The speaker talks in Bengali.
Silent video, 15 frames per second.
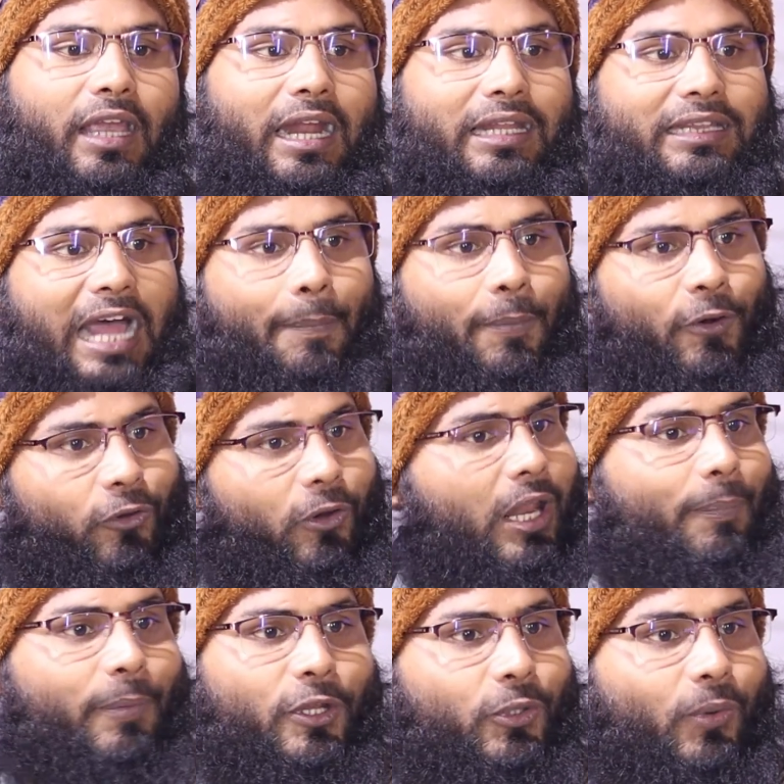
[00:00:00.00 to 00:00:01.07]
এটা দাফন
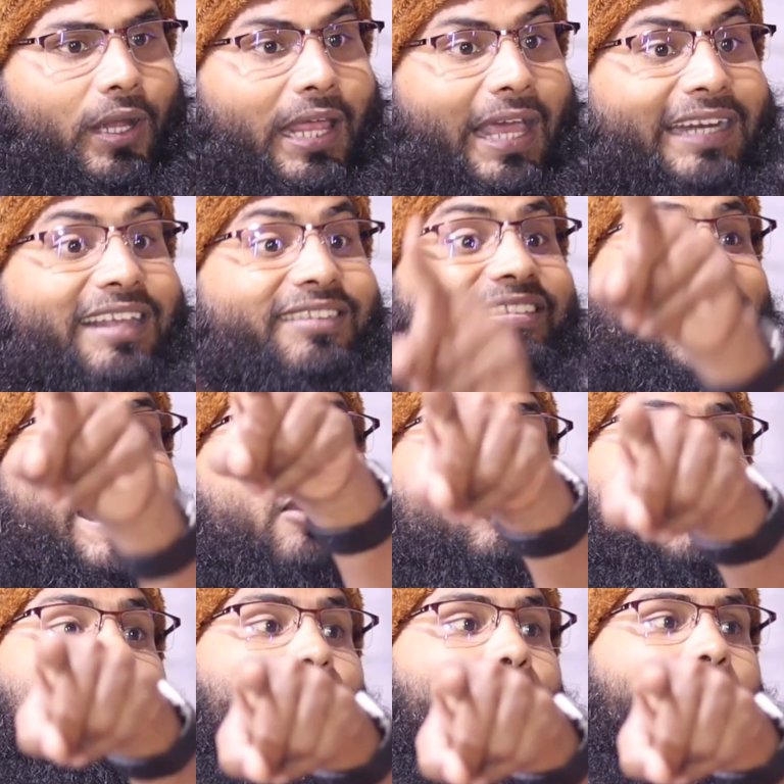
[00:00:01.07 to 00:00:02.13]
করার পরে দোয়া না এটা
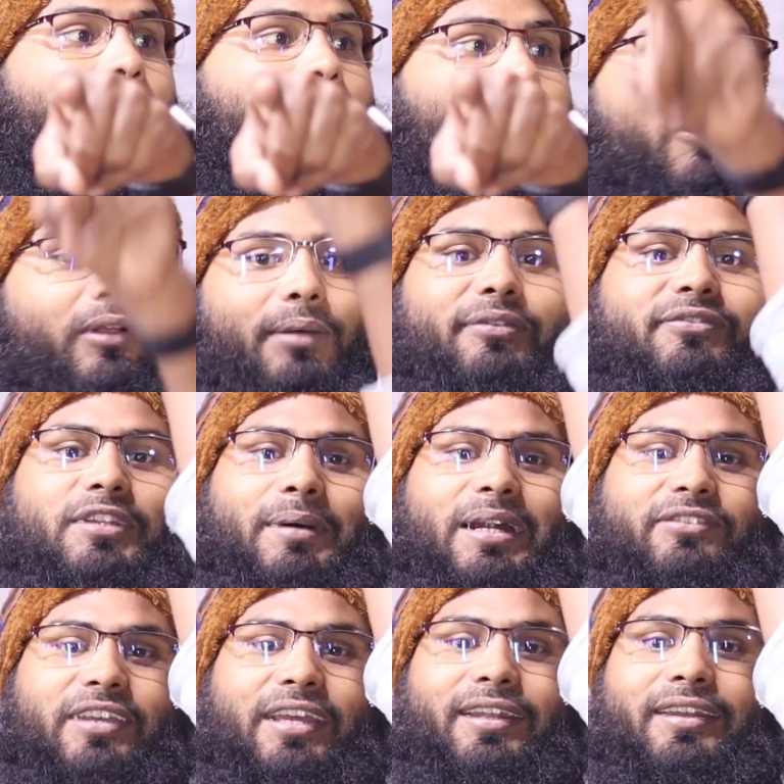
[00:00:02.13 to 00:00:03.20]
জিয়ারতের দোয়া কথা বুঝতে
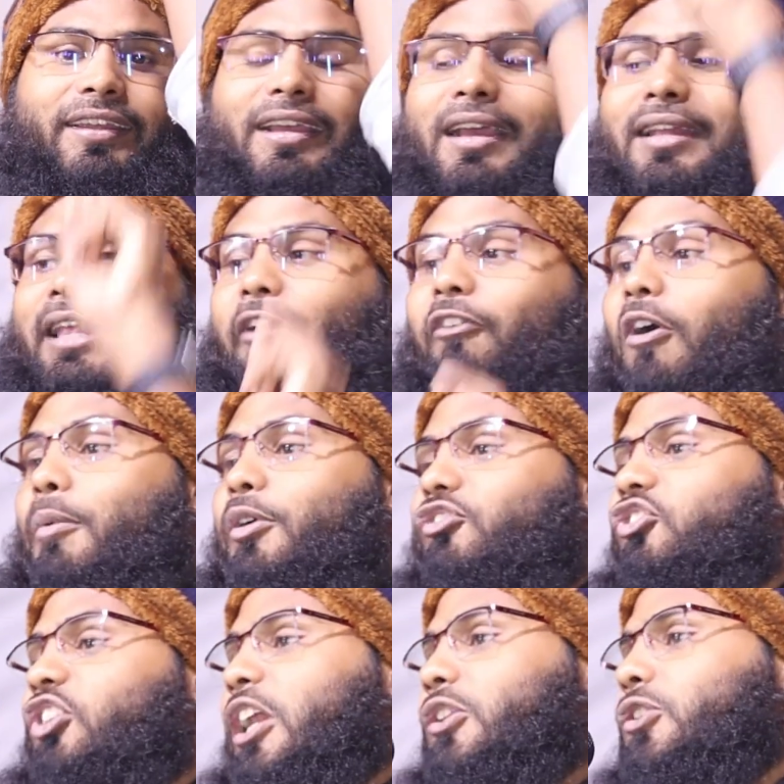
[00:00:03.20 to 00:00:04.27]
পারছেন তাই কবর
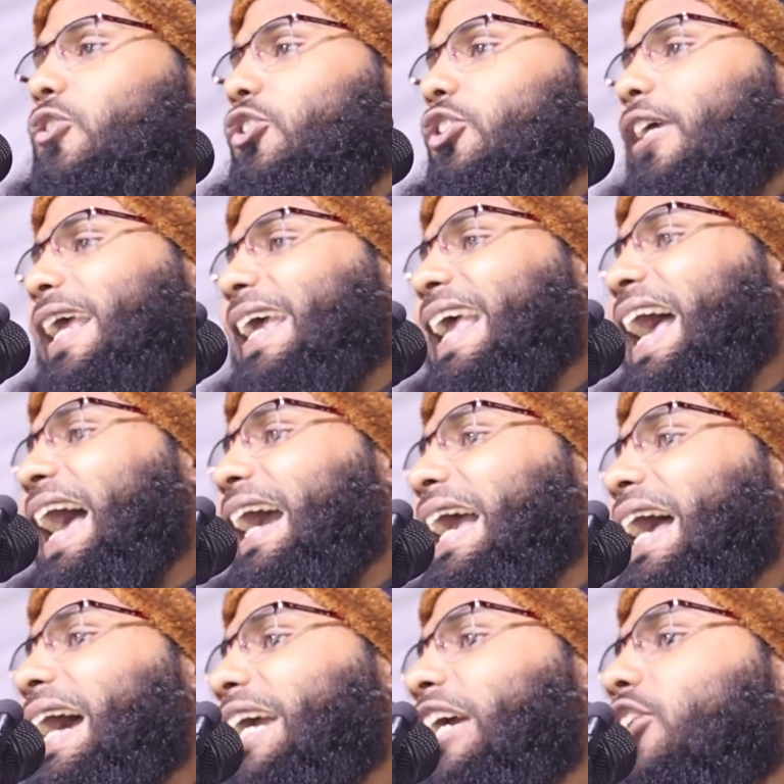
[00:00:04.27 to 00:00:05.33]
জিয়ারত করতে গিয়ে
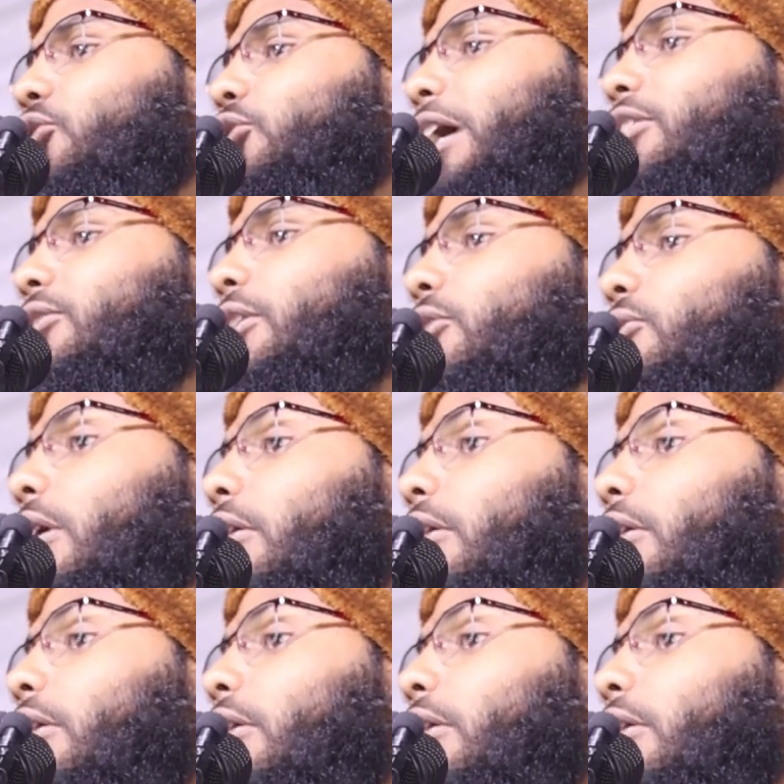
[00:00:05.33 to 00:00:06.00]
একা একে দুই হাত তুলে